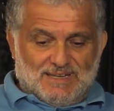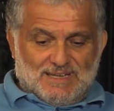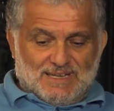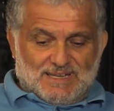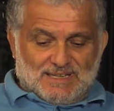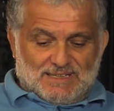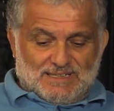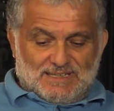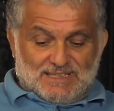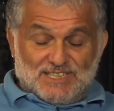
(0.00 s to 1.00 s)
da
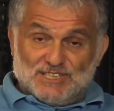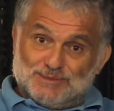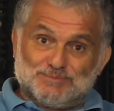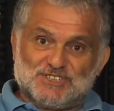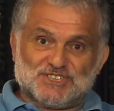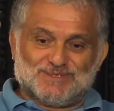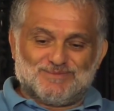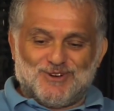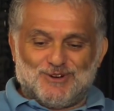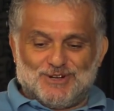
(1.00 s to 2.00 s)
e,
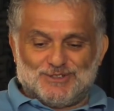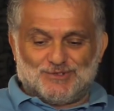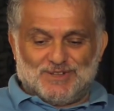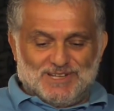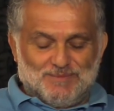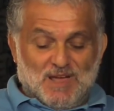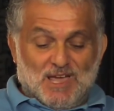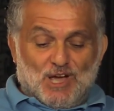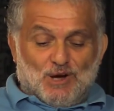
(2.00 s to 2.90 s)
yırtmıştım, öyle söyleyeyim.